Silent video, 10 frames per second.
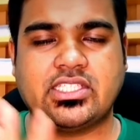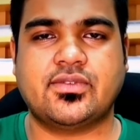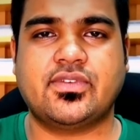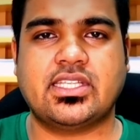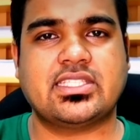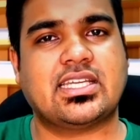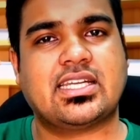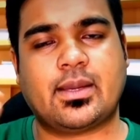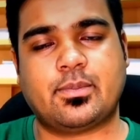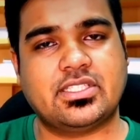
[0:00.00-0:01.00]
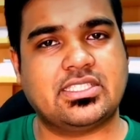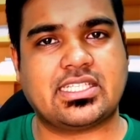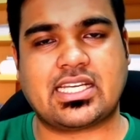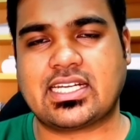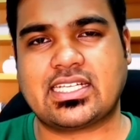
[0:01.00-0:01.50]
দেশে ফিরে যান আপনি যে
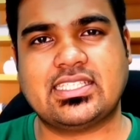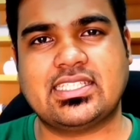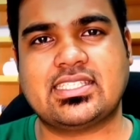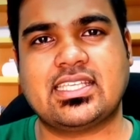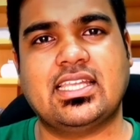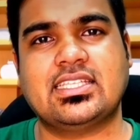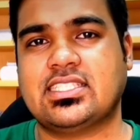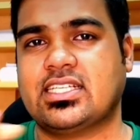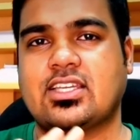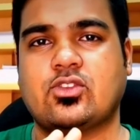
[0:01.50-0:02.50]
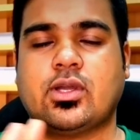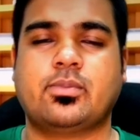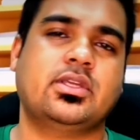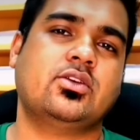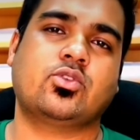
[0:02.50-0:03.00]
টাকাটা দিয়ে এসেছিলেন সেটা কিন্তু
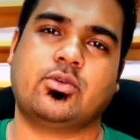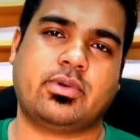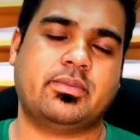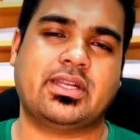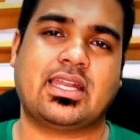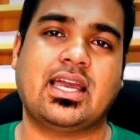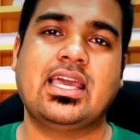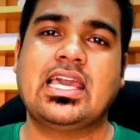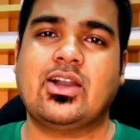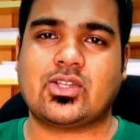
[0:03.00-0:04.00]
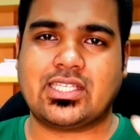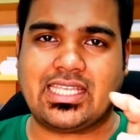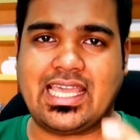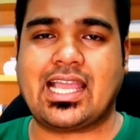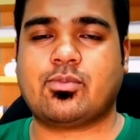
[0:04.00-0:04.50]
আপনি কোনো পাবেন না
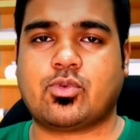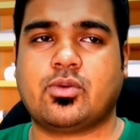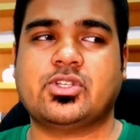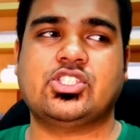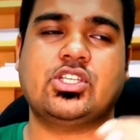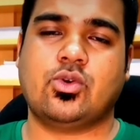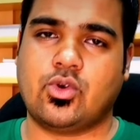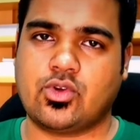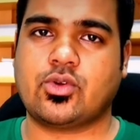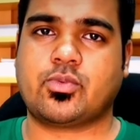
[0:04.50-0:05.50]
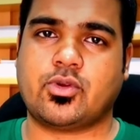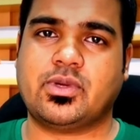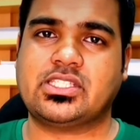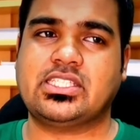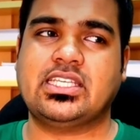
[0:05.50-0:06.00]
অর্থাৎ এক প্রবাসী অন্য
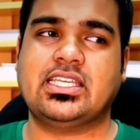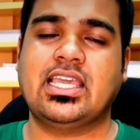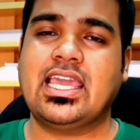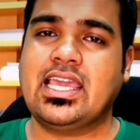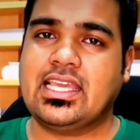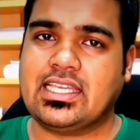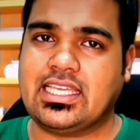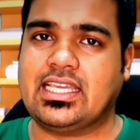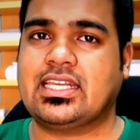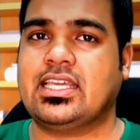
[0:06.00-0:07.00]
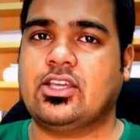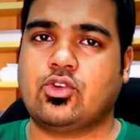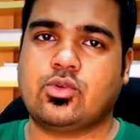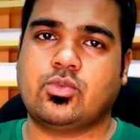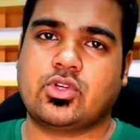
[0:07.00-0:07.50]
প্রবাসী এরা
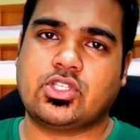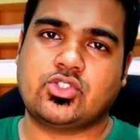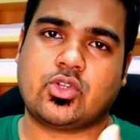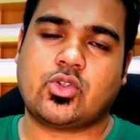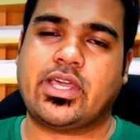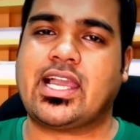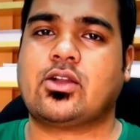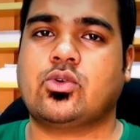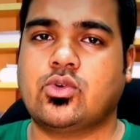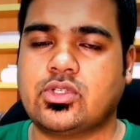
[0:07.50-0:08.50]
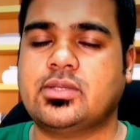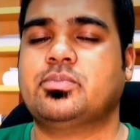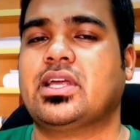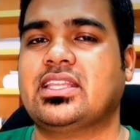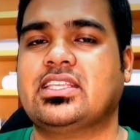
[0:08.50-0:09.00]
এরকম করে যত এক কোটি
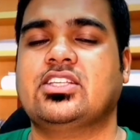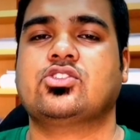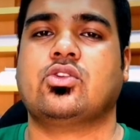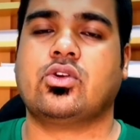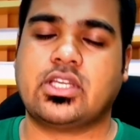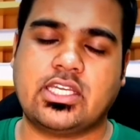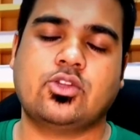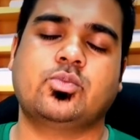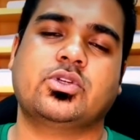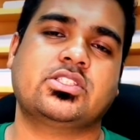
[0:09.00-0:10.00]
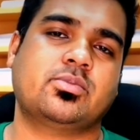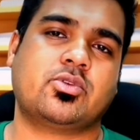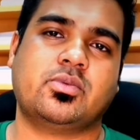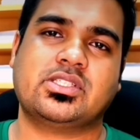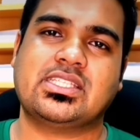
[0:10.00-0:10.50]
প্রায় তিরিশ লক্ষের উপরে যে
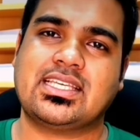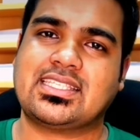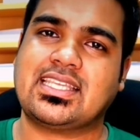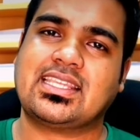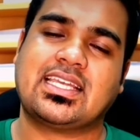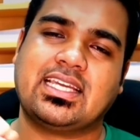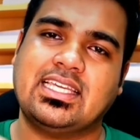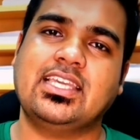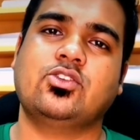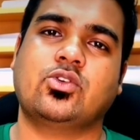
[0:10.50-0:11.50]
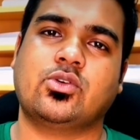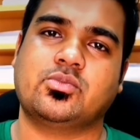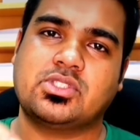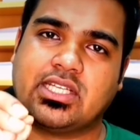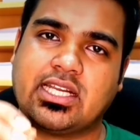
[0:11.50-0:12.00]
প্রবাসী আছেন তারা এই
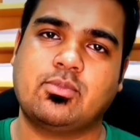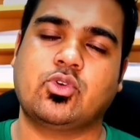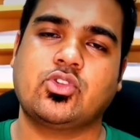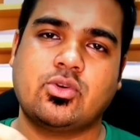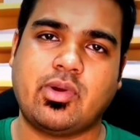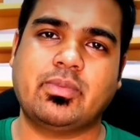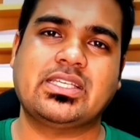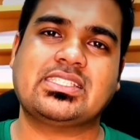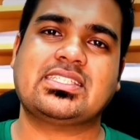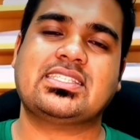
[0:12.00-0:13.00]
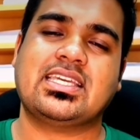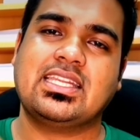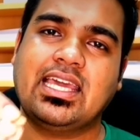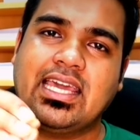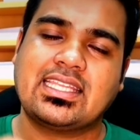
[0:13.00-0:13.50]
রকম যারা বৈধভাবে এসেছেন
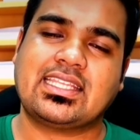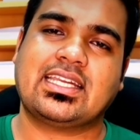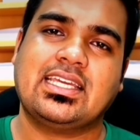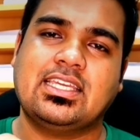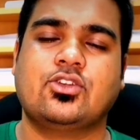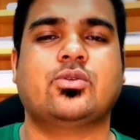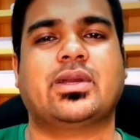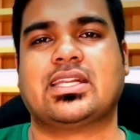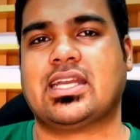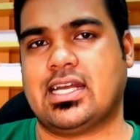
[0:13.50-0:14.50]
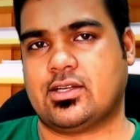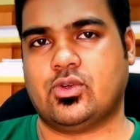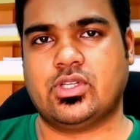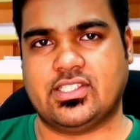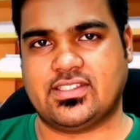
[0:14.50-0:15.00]
তারা এরকম একটা কাট
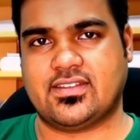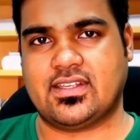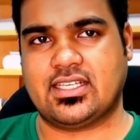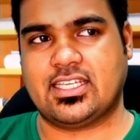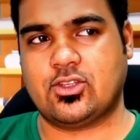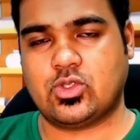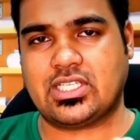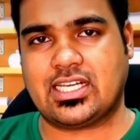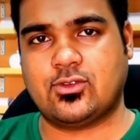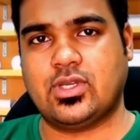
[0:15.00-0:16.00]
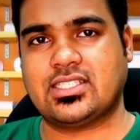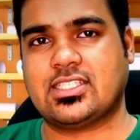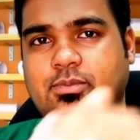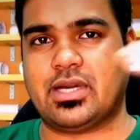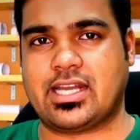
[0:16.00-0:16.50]
করে এসেছেন কিন্তু যারা দুই
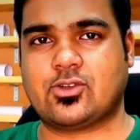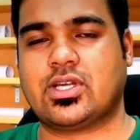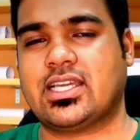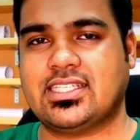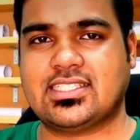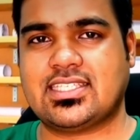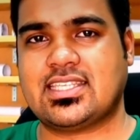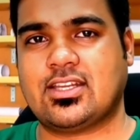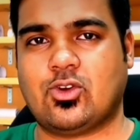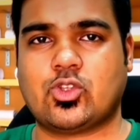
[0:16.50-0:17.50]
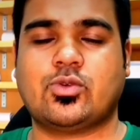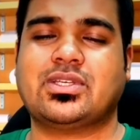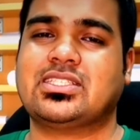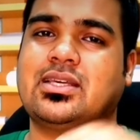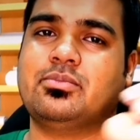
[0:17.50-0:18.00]
হাজার আগে এসেছেন
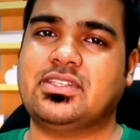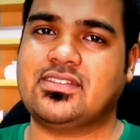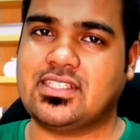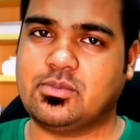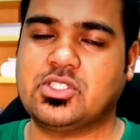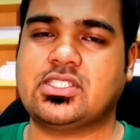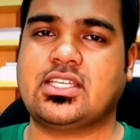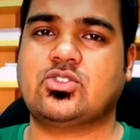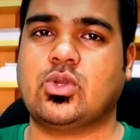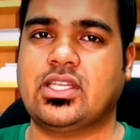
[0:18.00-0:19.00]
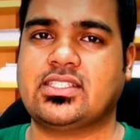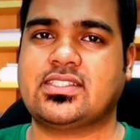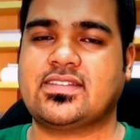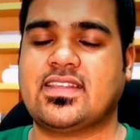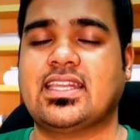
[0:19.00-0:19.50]
অথবা যারা ভিজিট বিষয়ে চলে
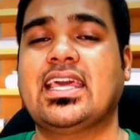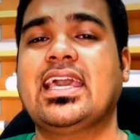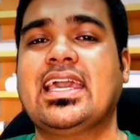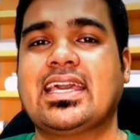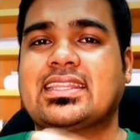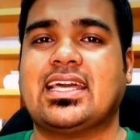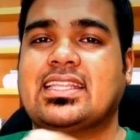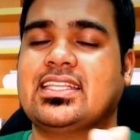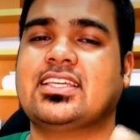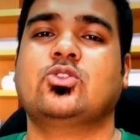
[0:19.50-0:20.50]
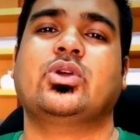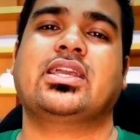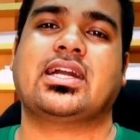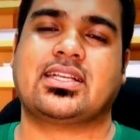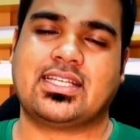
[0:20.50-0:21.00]
এসেছেন তাদের কিন্তু
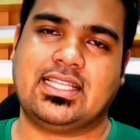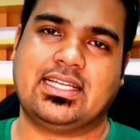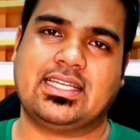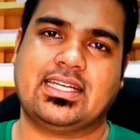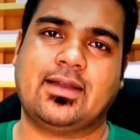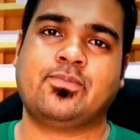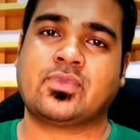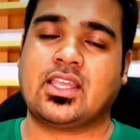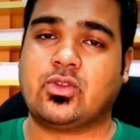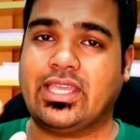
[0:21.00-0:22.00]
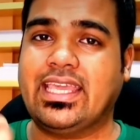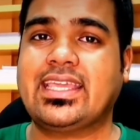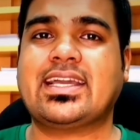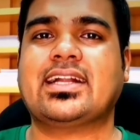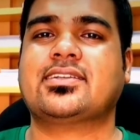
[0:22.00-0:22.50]
এই কার্ডটা লাগে না তো
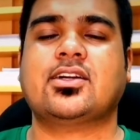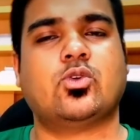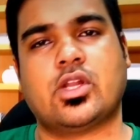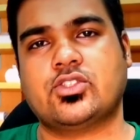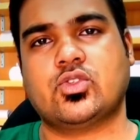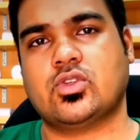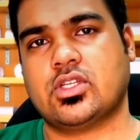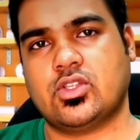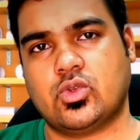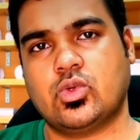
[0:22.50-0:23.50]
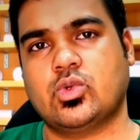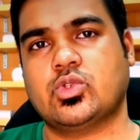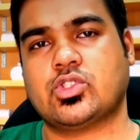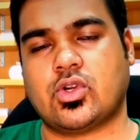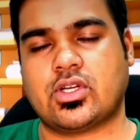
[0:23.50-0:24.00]
এই কার্ডটা করার জন্য কিন্তু
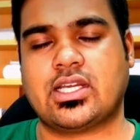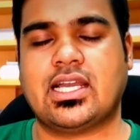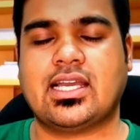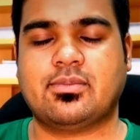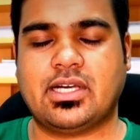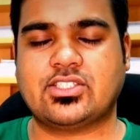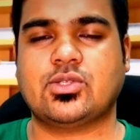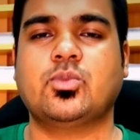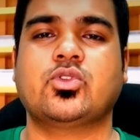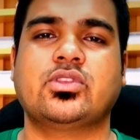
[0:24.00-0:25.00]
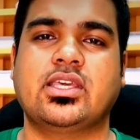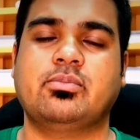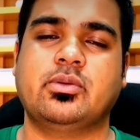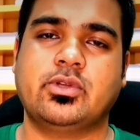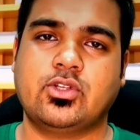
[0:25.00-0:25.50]
সরকার মাঝে মধ্যে
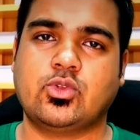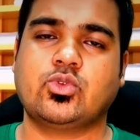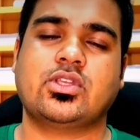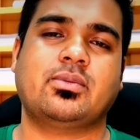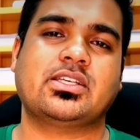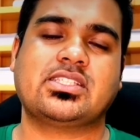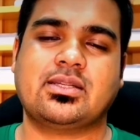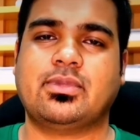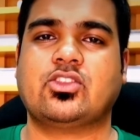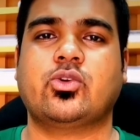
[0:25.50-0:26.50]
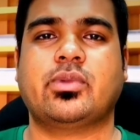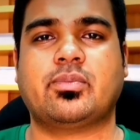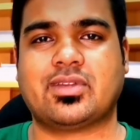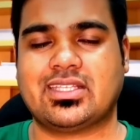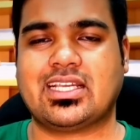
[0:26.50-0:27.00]
বিভিন্ন দূতাবাসের মাধ্যমে
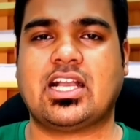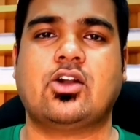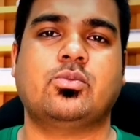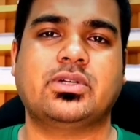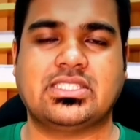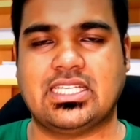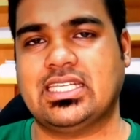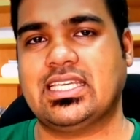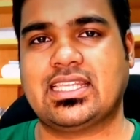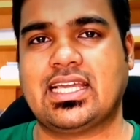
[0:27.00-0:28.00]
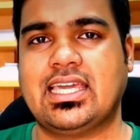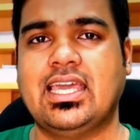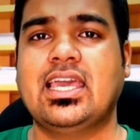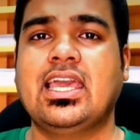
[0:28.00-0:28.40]
আপনাদেরকে আহ্বান জানিয়ে থাকে